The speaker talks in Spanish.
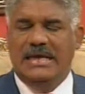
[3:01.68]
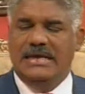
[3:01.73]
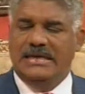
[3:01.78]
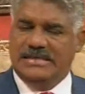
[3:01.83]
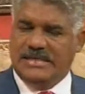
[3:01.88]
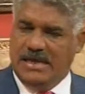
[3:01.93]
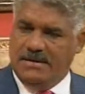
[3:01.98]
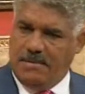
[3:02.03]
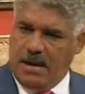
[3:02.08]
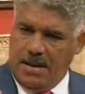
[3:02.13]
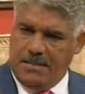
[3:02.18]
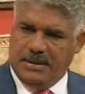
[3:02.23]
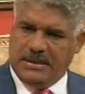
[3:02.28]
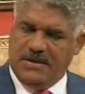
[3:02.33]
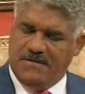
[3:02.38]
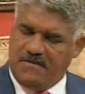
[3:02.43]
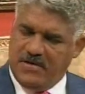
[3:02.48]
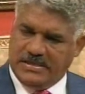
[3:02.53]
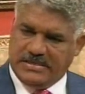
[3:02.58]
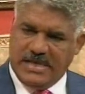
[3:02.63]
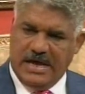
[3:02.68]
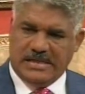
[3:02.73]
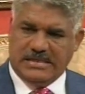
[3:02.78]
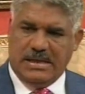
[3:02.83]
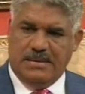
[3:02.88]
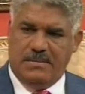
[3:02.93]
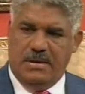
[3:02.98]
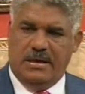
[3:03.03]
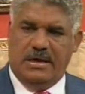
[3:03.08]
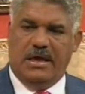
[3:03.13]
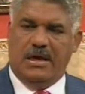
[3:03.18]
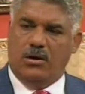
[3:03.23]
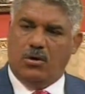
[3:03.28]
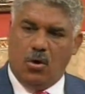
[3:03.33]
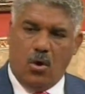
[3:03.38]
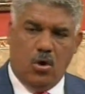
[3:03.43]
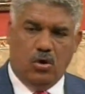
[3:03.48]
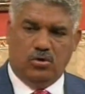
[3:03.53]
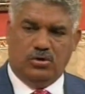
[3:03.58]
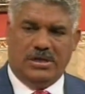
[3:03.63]
Se va a manifestar también en
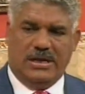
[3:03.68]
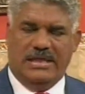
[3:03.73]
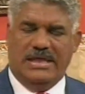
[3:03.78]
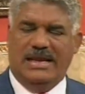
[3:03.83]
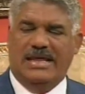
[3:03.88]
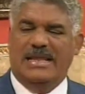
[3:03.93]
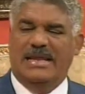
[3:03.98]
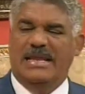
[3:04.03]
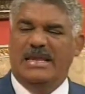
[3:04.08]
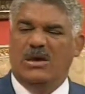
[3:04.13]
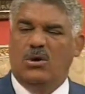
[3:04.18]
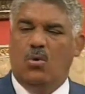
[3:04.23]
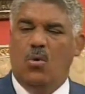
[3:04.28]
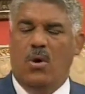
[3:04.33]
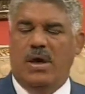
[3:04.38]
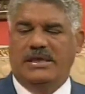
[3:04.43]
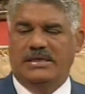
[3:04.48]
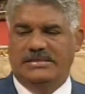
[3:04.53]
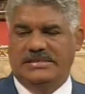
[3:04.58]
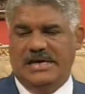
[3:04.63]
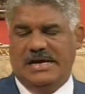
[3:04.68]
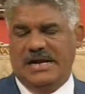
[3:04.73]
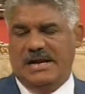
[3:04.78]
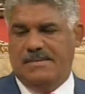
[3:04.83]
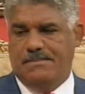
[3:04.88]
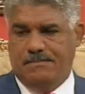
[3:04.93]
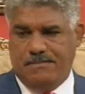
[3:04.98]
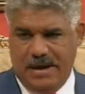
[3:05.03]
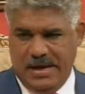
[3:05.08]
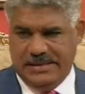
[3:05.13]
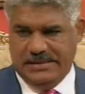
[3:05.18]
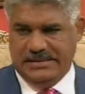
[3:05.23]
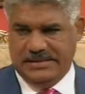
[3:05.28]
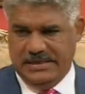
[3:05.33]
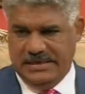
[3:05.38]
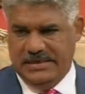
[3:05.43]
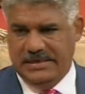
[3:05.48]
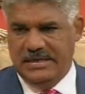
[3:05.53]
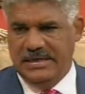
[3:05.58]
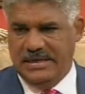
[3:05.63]
contra de la delincuencia
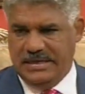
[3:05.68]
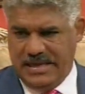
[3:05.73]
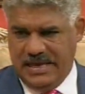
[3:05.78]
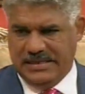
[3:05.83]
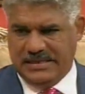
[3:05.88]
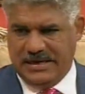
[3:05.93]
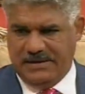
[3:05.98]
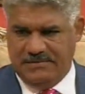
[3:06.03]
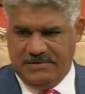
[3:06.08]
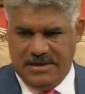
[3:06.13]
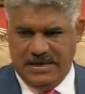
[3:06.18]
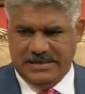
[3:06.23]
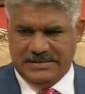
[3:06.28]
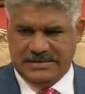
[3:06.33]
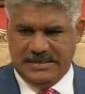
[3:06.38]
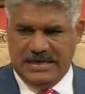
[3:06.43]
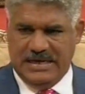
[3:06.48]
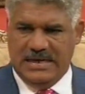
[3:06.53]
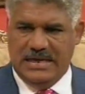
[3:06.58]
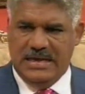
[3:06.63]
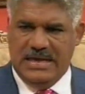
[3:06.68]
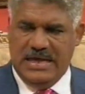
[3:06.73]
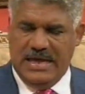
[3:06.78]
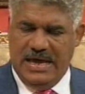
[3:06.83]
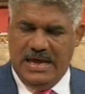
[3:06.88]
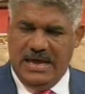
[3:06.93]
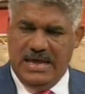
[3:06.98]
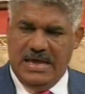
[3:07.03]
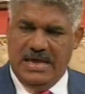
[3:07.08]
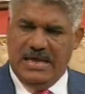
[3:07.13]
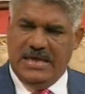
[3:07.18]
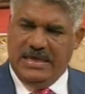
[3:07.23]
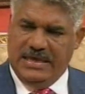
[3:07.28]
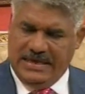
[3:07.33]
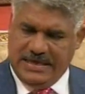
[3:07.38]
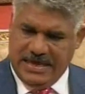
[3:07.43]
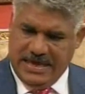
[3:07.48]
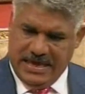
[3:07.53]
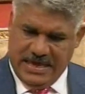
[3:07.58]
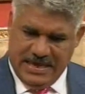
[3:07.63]
rampante que atraviesa y
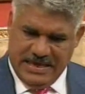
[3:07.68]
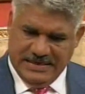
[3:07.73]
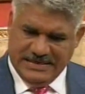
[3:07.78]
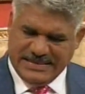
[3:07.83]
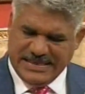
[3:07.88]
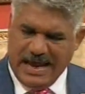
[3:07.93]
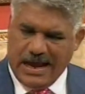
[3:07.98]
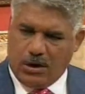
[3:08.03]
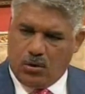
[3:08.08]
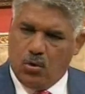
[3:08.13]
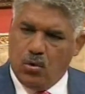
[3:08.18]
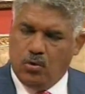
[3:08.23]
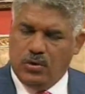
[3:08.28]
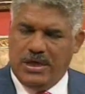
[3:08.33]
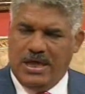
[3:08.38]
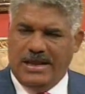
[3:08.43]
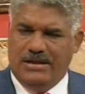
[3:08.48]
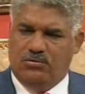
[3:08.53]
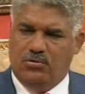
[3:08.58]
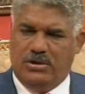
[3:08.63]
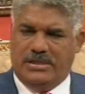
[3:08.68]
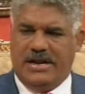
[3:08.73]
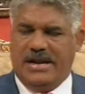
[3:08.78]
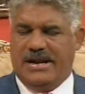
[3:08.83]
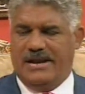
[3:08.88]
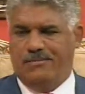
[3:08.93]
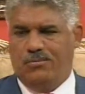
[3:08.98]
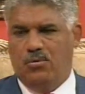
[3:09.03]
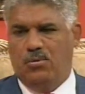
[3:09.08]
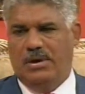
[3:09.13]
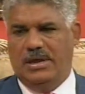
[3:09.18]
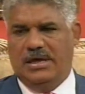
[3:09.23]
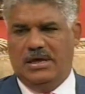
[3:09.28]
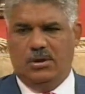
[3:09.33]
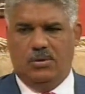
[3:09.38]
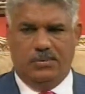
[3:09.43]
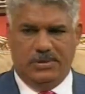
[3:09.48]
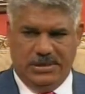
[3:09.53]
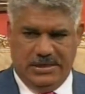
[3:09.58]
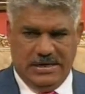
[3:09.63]
que sacude a nuestra República
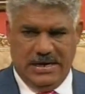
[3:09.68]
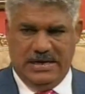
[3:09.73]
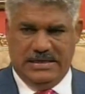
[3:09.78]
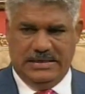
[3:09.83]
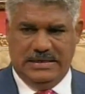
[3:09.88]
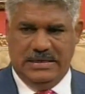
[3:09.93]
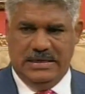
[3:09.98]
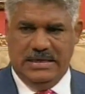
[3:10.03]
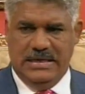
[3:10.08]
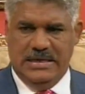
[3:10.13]
Dominicana.